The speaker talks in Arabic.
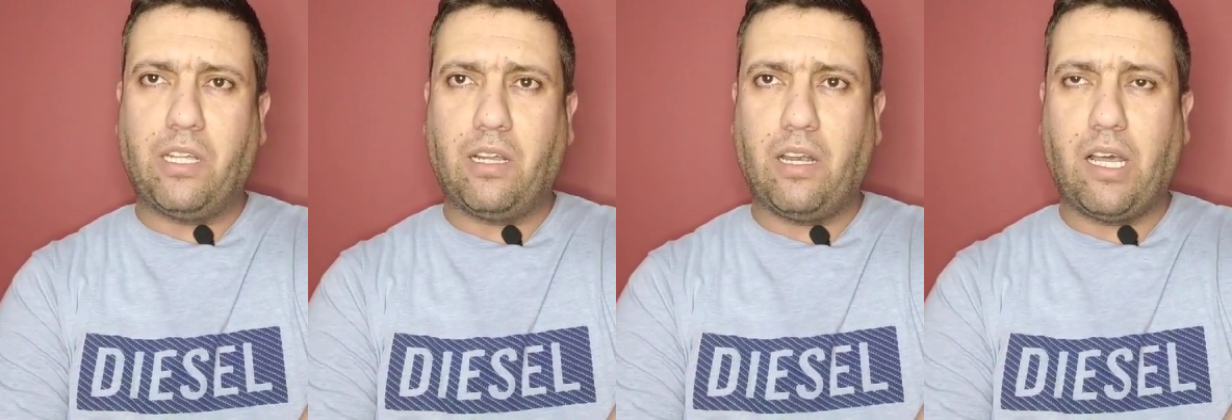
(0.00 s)

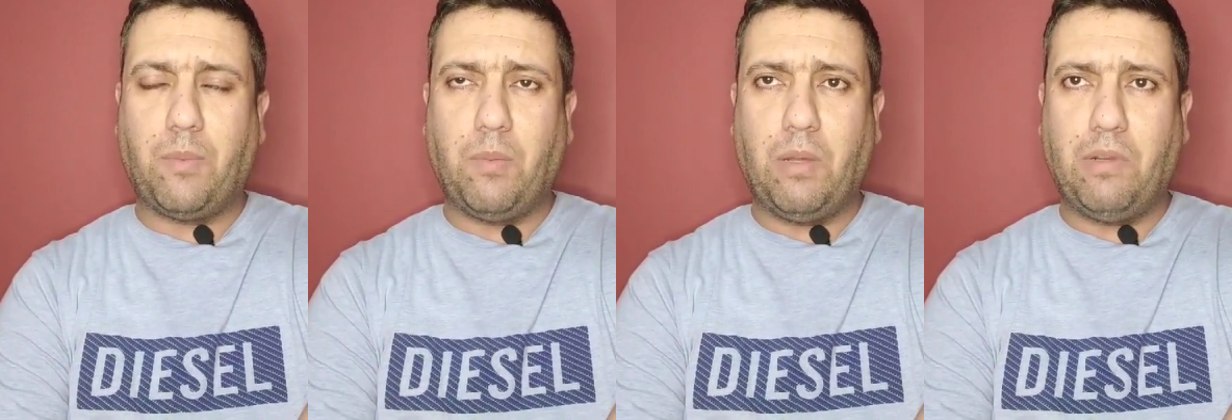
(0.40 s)
الى الغرب
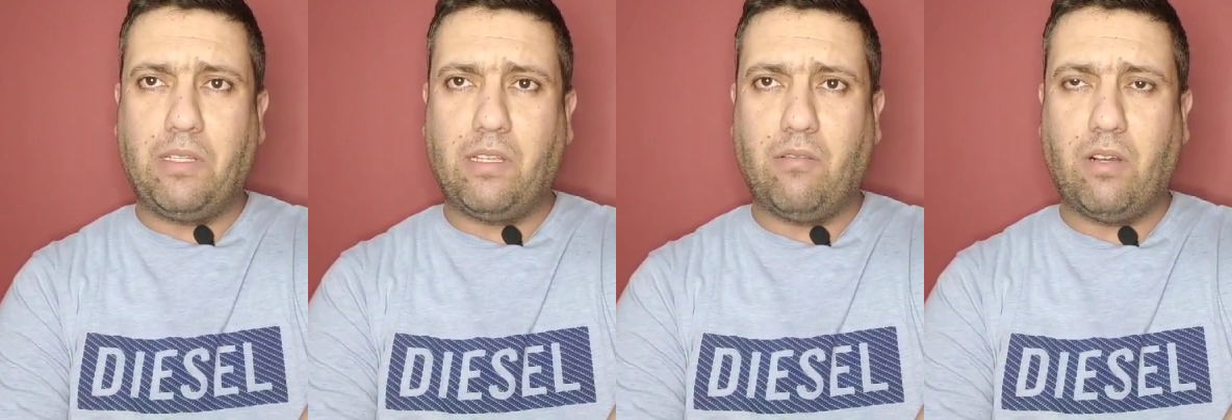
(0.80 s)
بلا ما
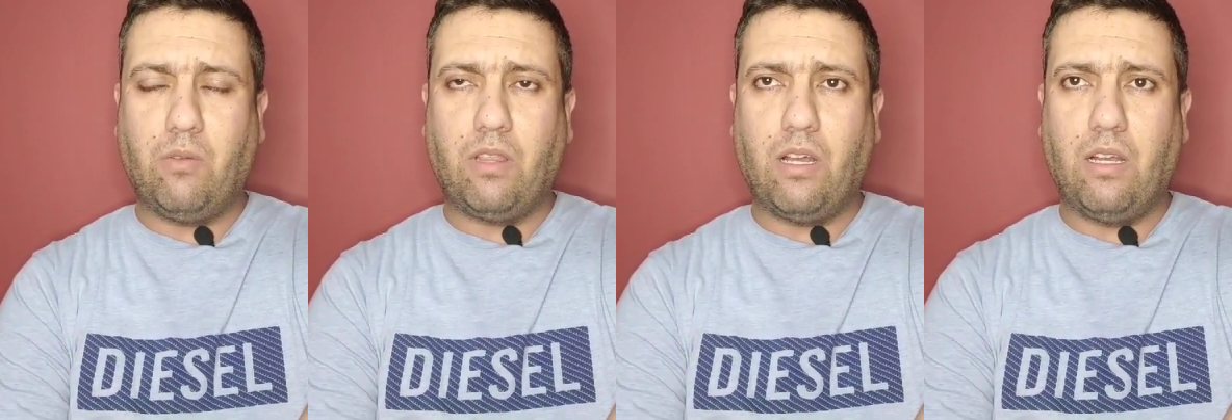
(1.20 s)
نساو
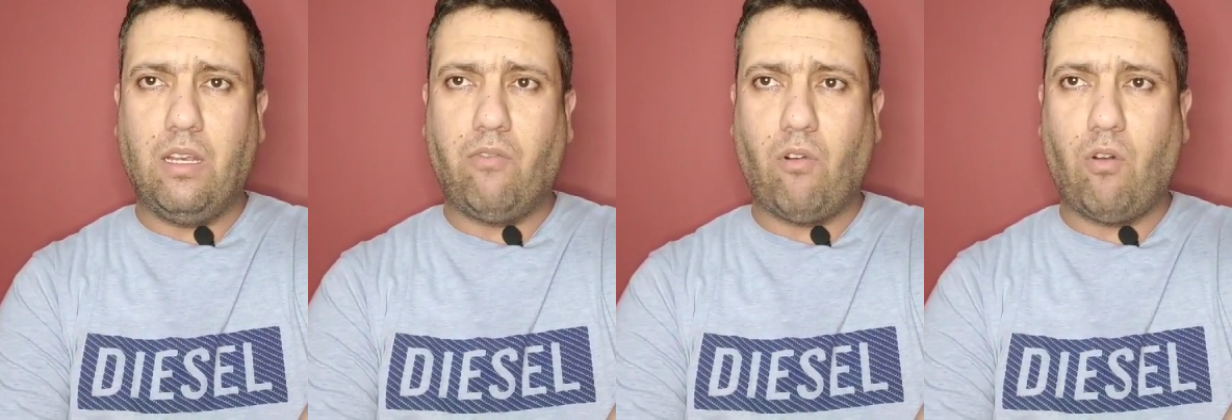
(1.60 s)
خوتنا اللي في
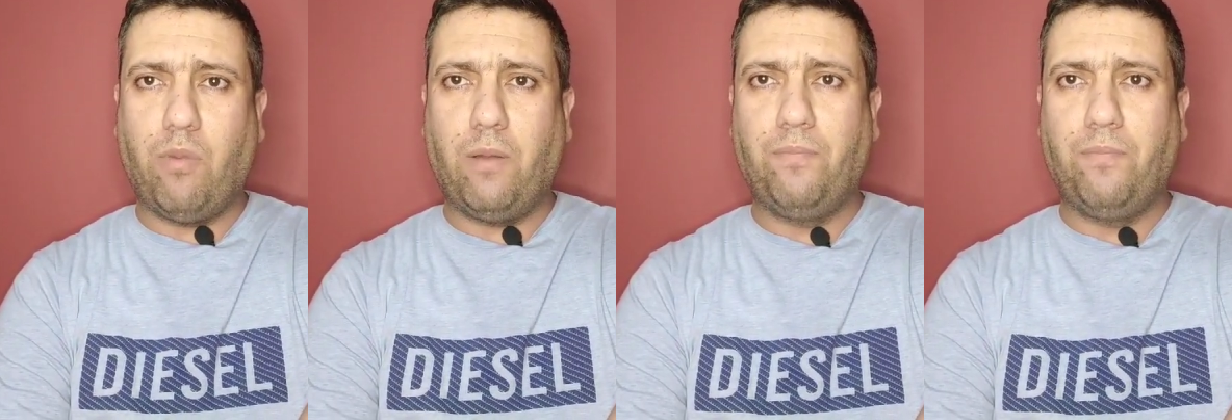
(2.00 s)
الغربه